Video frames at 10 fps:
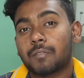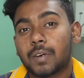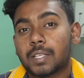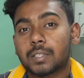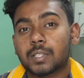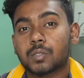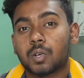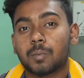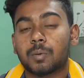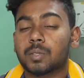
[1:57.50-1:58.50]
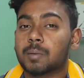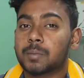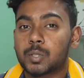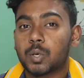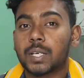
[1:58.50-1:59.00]
ఆల్ఫా అయితే
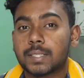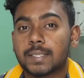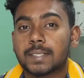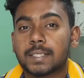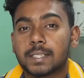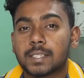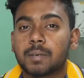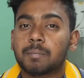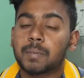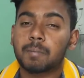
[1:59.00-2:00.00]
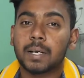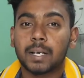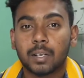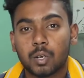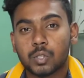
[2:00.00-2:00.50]
తీసుకురాబోతున్నాం షోకేస్ అయితే చేసేసాం మేము
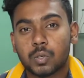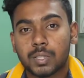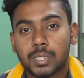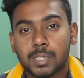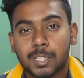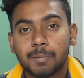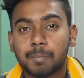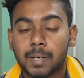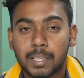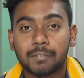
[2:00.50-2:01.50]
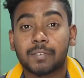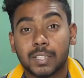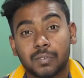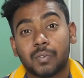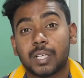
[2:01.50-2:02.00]
ఆల్రెడీ లాంచ్ కూడా చేసేసాం మాదే
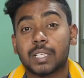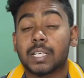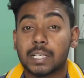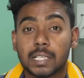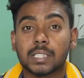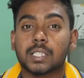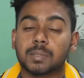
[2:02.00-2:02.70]
ఫస్ట్ ఫైవ్ జీ ఇండియాస్